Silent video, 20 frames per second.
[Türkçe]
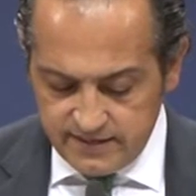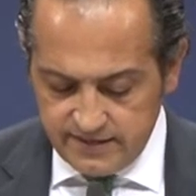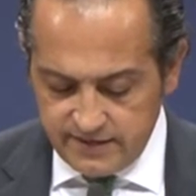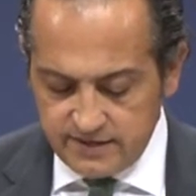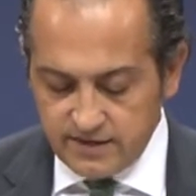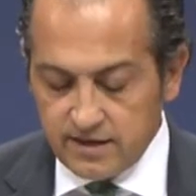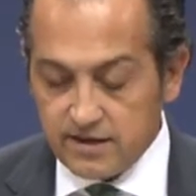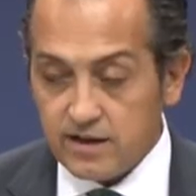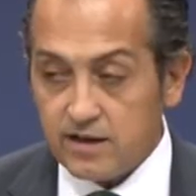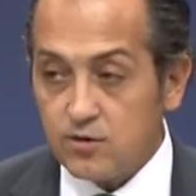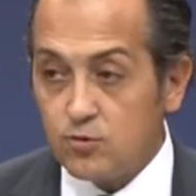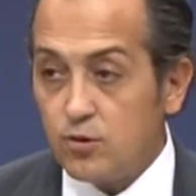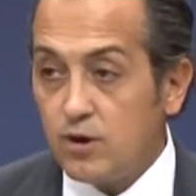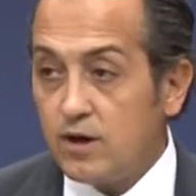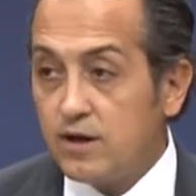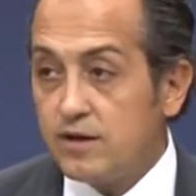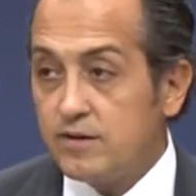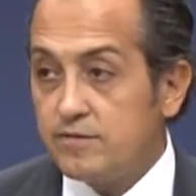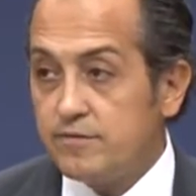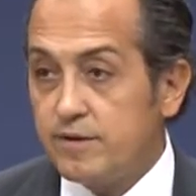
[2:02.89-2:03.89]

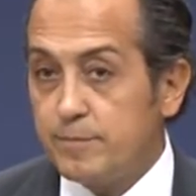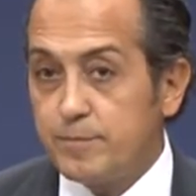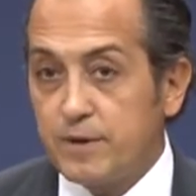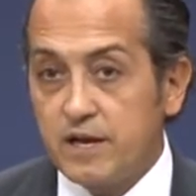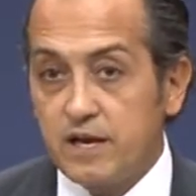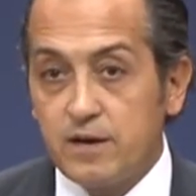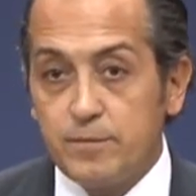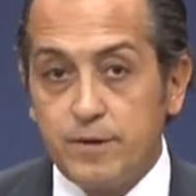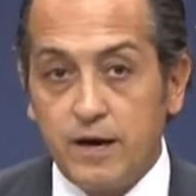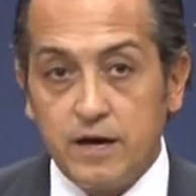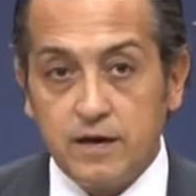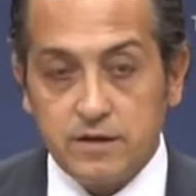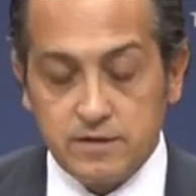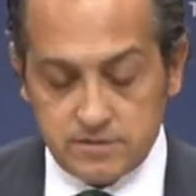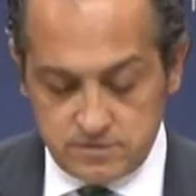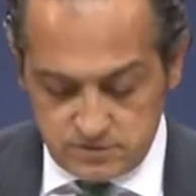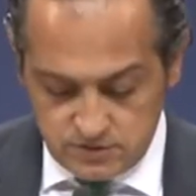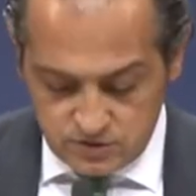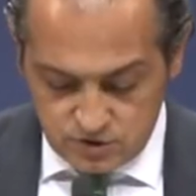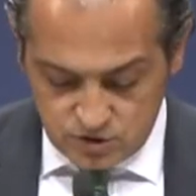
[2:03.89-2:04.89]
Nikaragua ve Panama
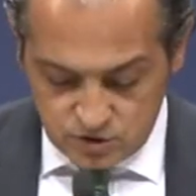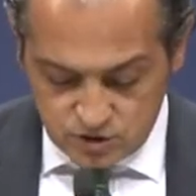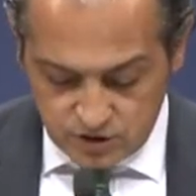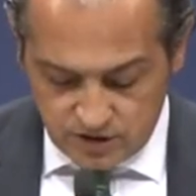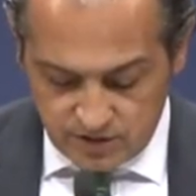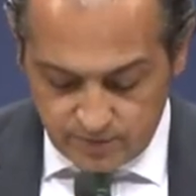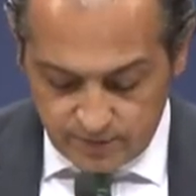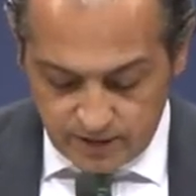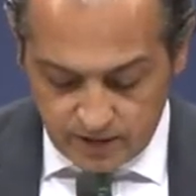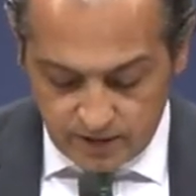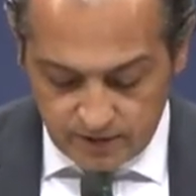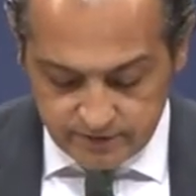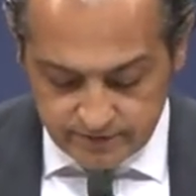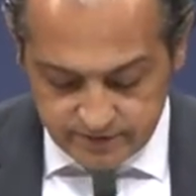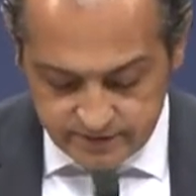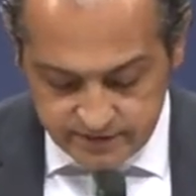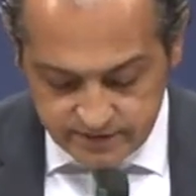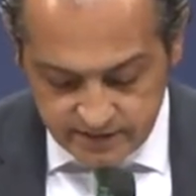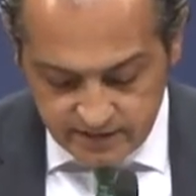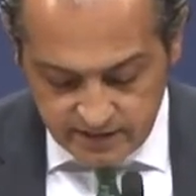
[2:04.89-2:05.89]
Dışişleri
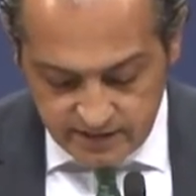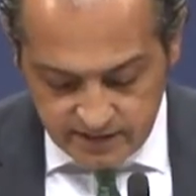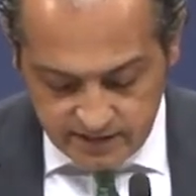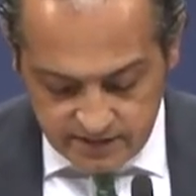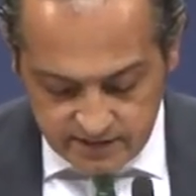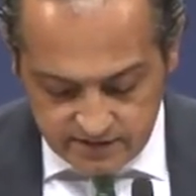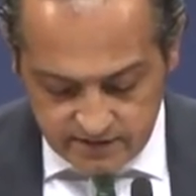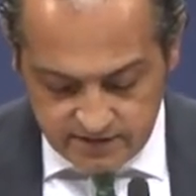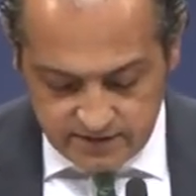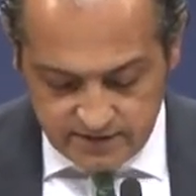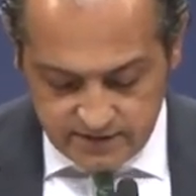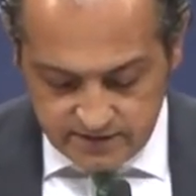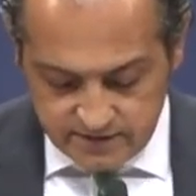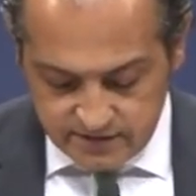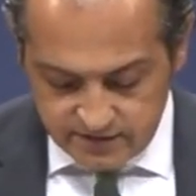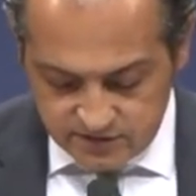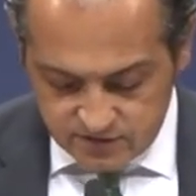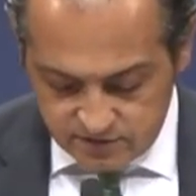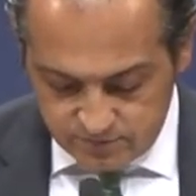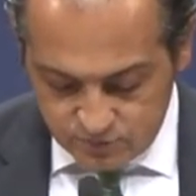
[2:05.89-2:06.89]
Bakanları e,
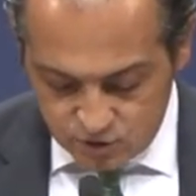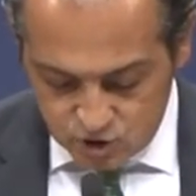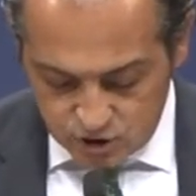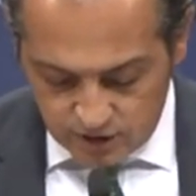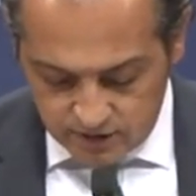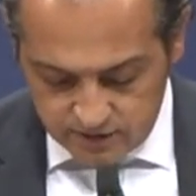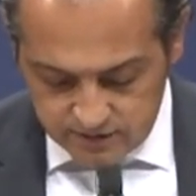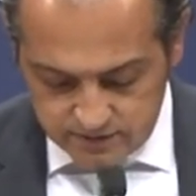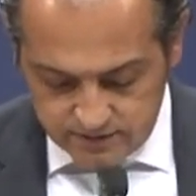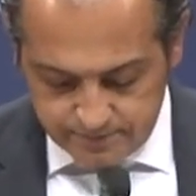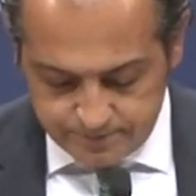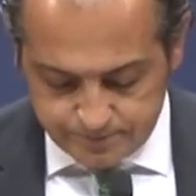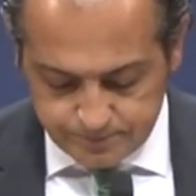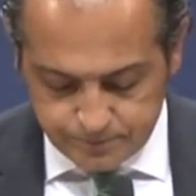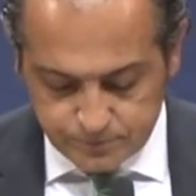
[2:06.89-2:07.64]
katılmışlardı.